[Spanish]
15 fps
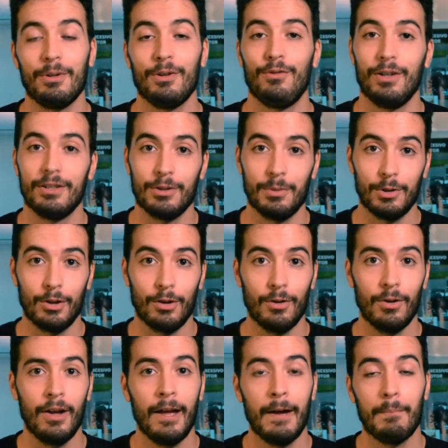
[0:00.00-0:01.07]
pero fue sobre
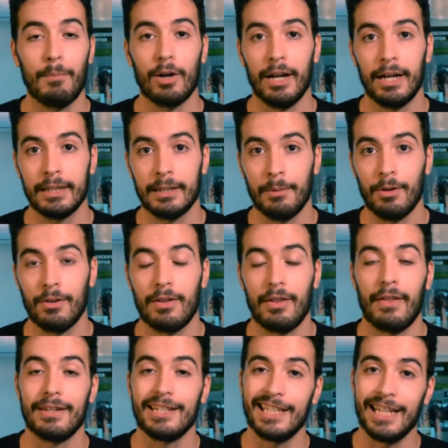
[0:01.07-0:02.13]
todo por las altas
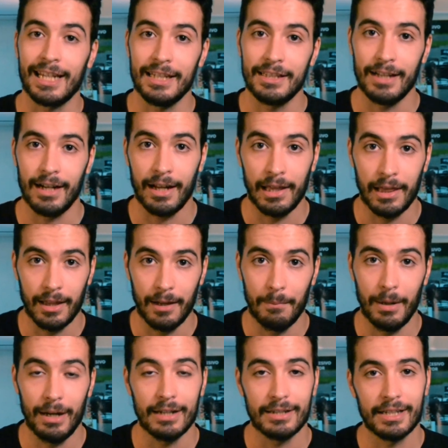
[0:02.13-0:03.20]
velocidades y aquí se alcanzan,
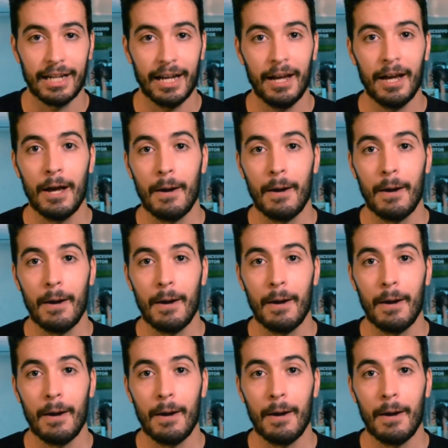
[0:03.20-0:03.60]
¿vale? Así que